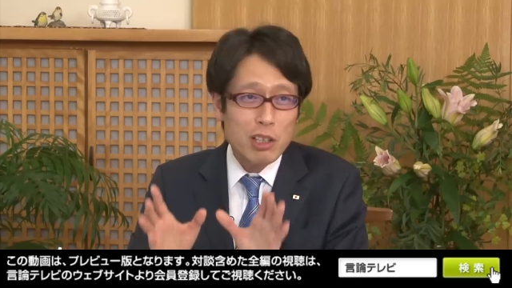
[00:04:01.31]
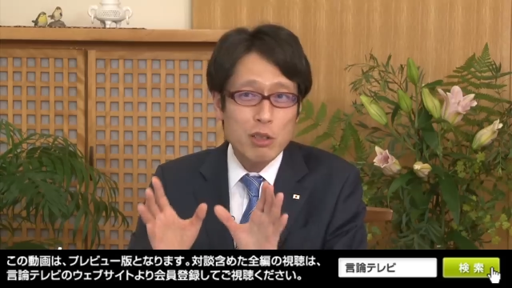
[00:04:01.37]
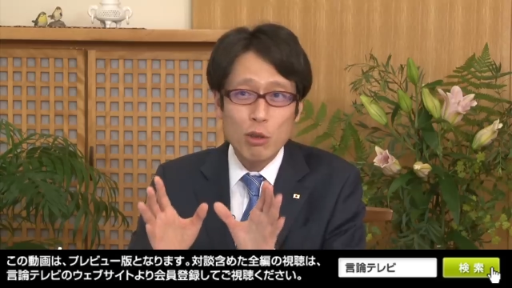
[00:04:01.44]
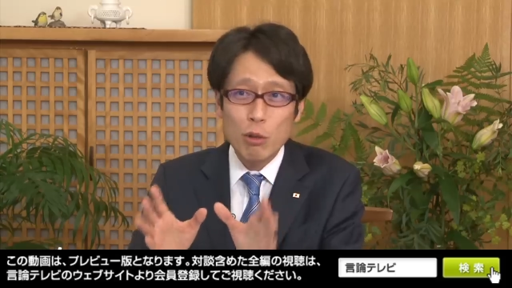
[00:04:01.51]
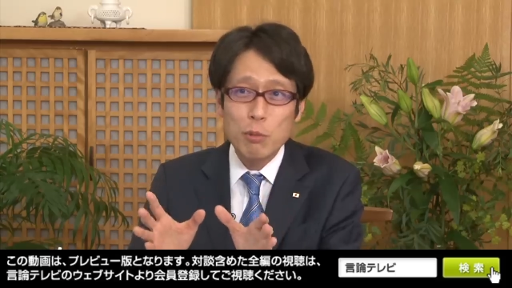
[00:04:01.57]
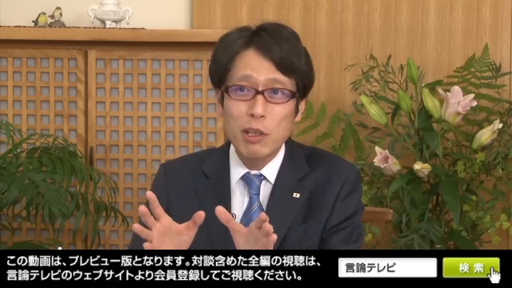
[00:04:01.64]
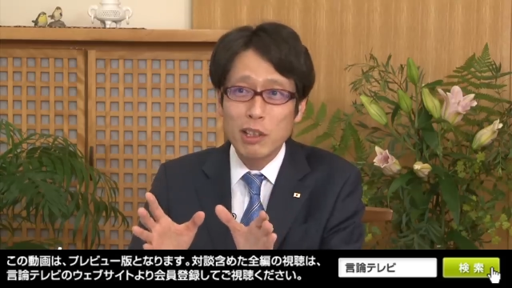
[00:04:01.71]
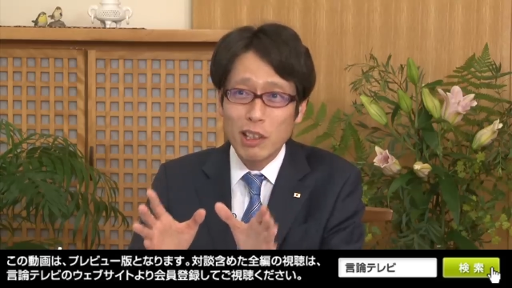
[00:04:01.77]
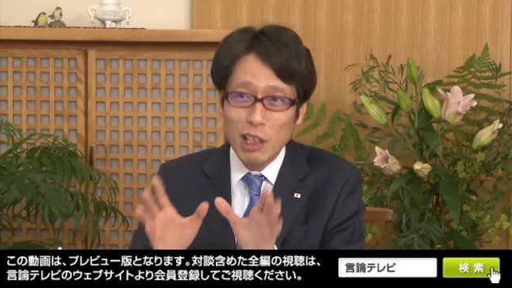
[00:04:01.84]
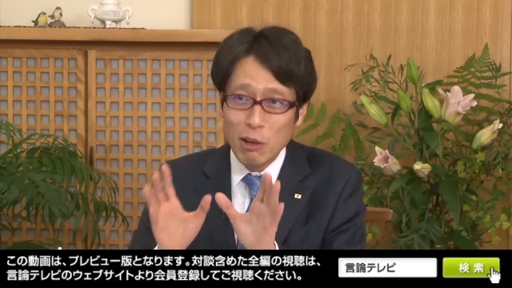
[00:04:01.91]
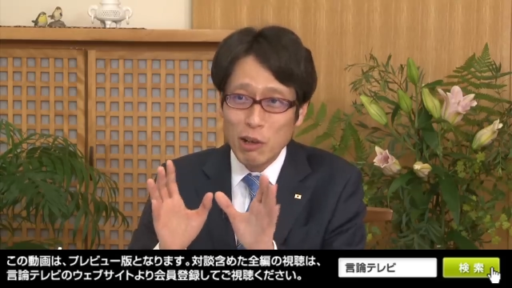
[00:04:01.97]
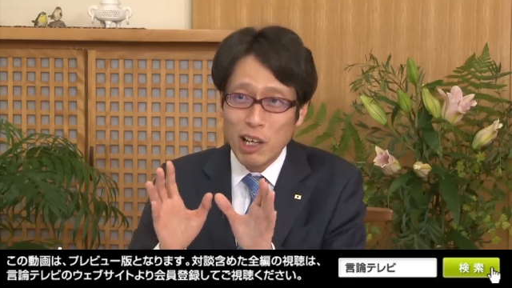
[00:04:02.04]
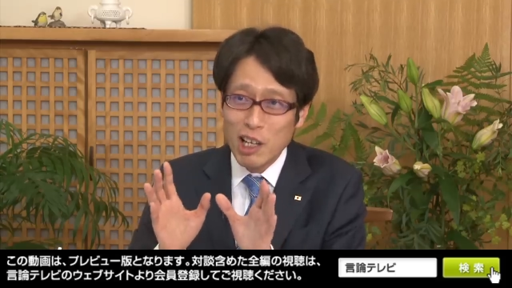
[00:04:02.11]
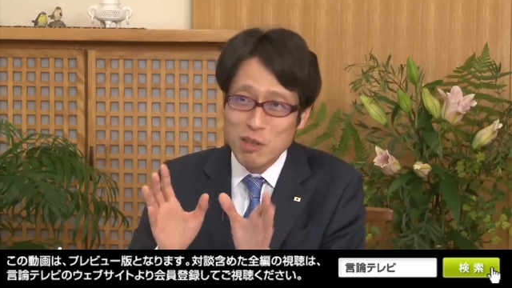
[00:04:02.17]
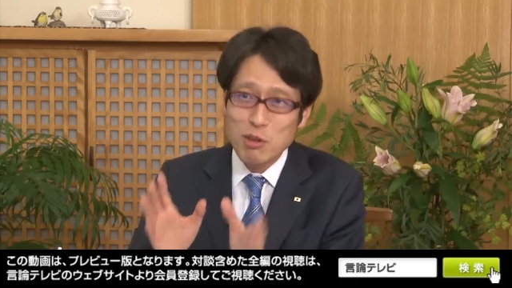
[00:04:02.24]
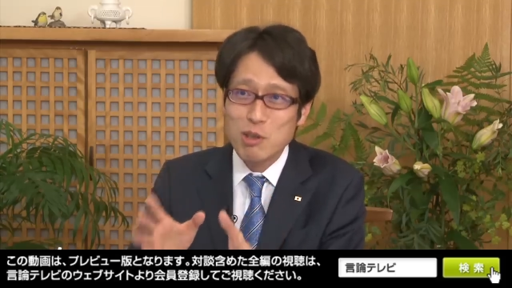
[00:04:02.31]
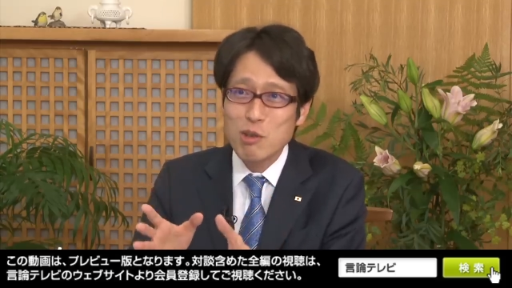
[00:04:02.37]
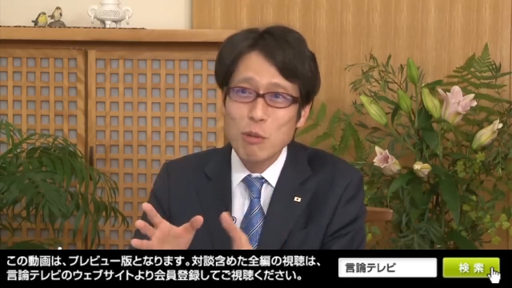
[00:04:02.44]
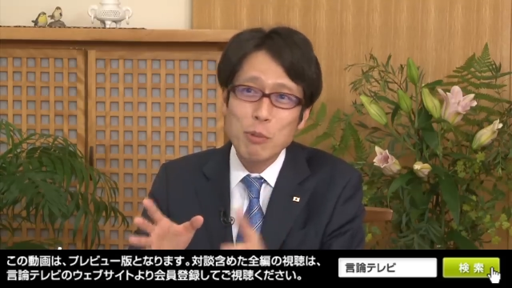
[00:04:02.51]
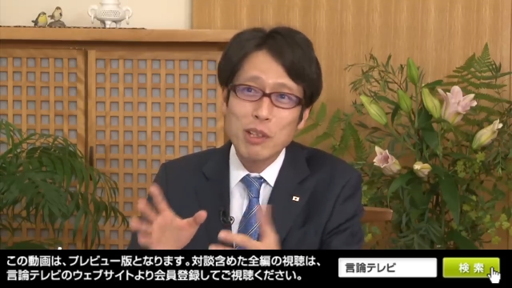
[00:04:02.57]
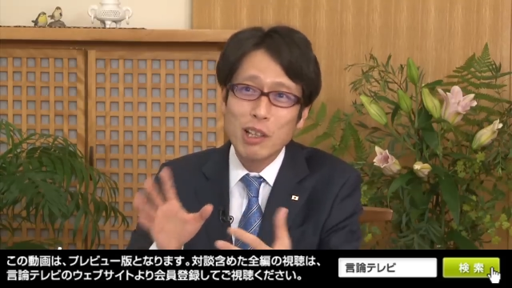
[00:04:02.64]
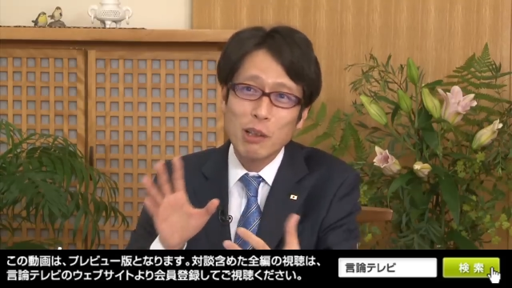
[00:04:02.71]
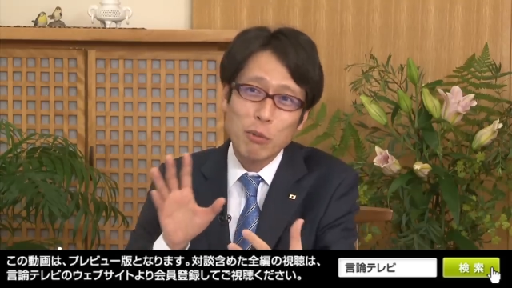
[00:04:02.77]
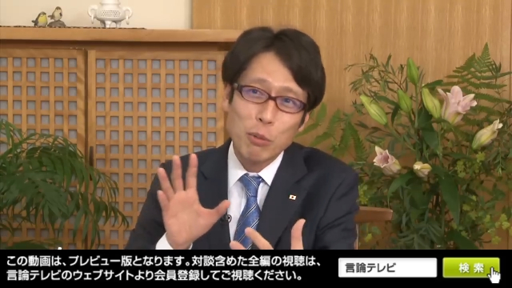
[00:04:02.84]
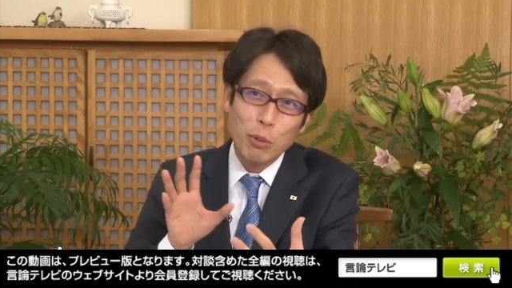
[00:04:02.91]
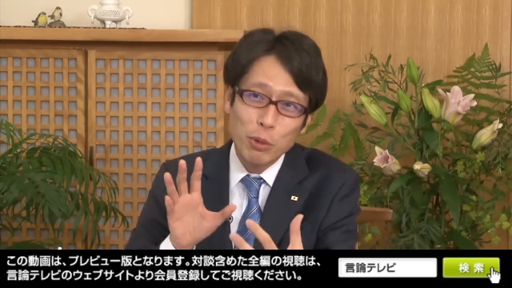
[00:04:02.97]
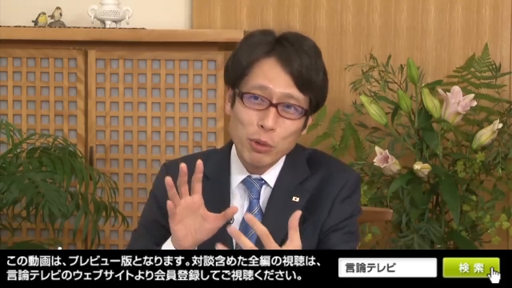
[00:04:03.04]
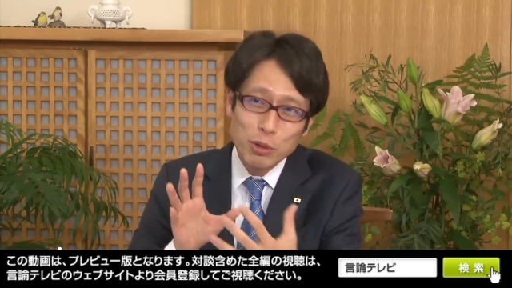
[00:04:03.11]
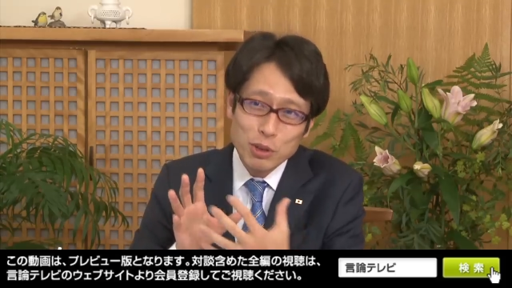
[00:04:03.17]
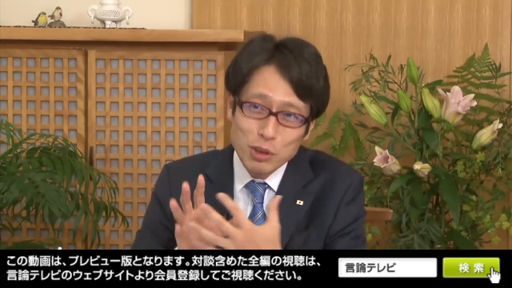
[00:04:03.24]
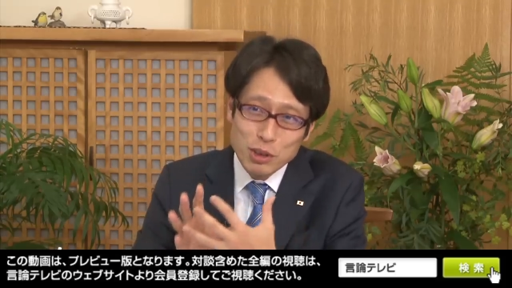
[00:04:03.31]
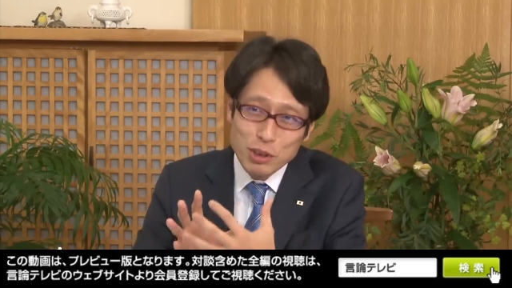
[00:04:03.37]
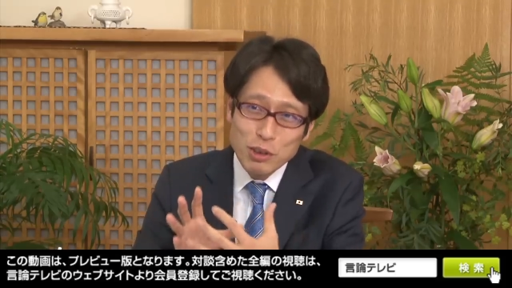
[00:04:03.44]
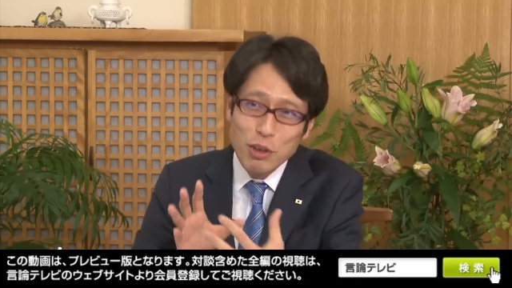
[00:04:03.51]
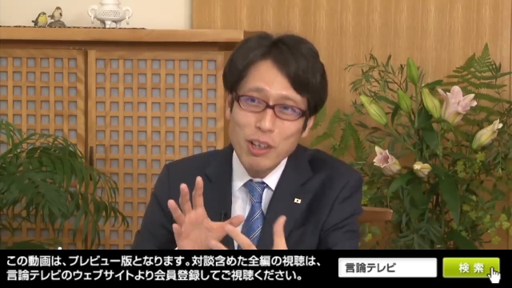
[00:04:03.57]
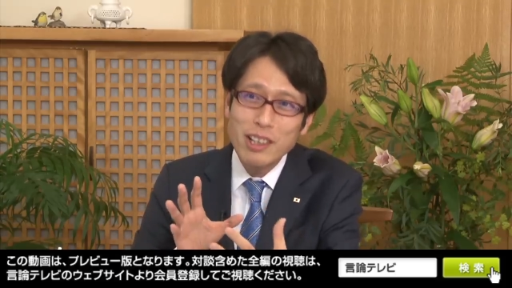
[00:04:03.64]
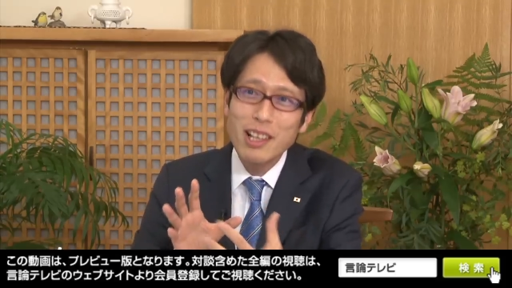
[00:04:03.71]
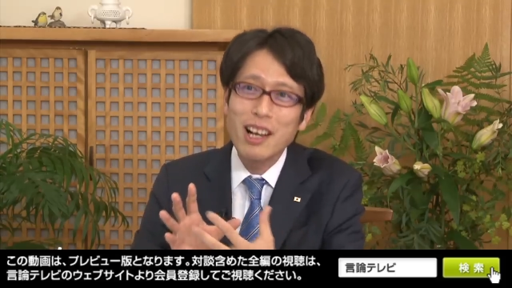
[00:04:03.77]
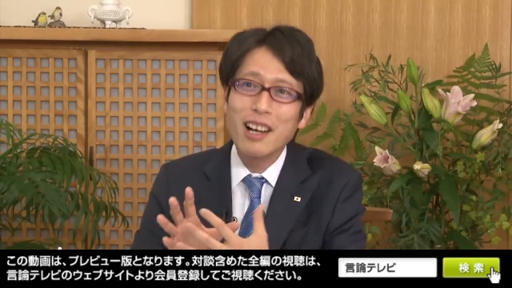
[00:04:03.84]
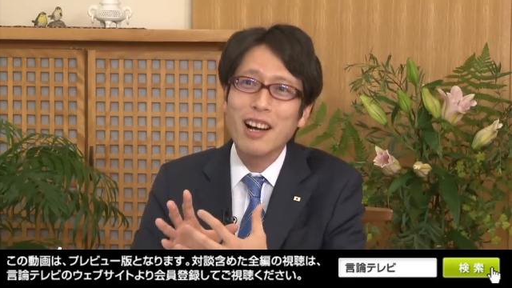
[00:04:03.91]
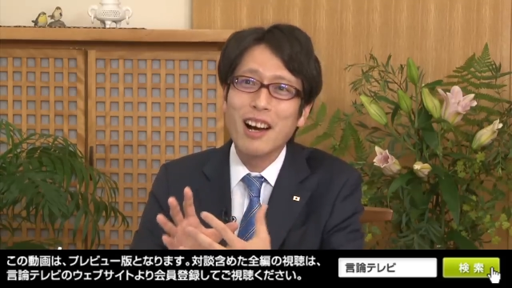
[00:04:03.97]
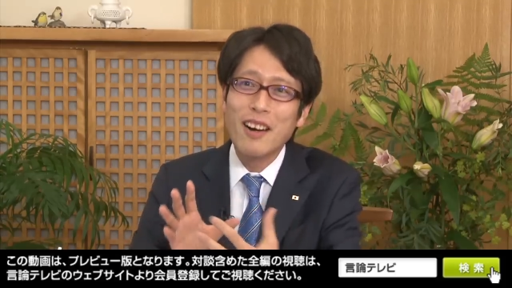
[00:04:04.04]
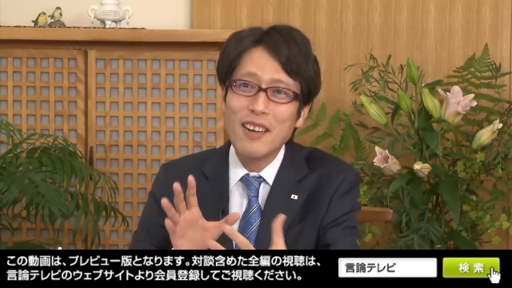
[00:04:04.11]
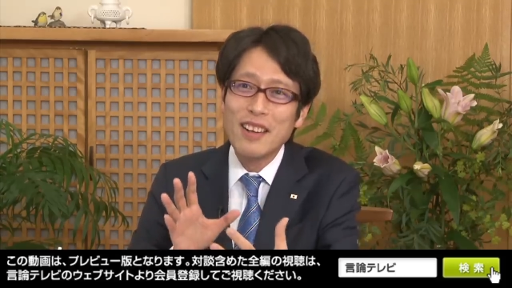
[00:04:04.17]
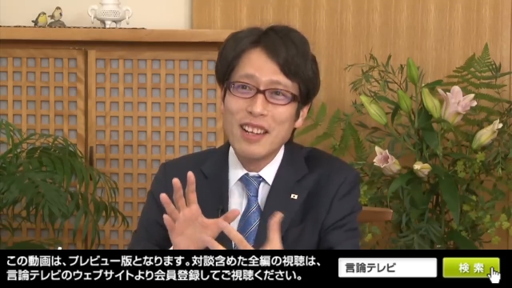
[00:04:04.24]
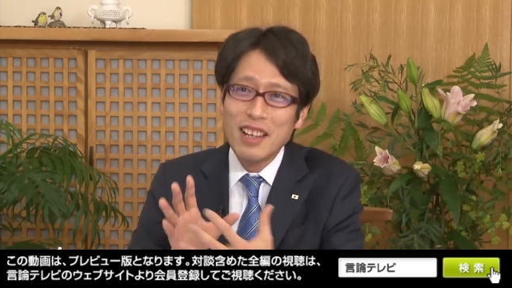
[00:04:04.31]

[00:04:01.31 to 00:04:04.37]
篠宮だけを排除しろみたいな、ものすごいなんか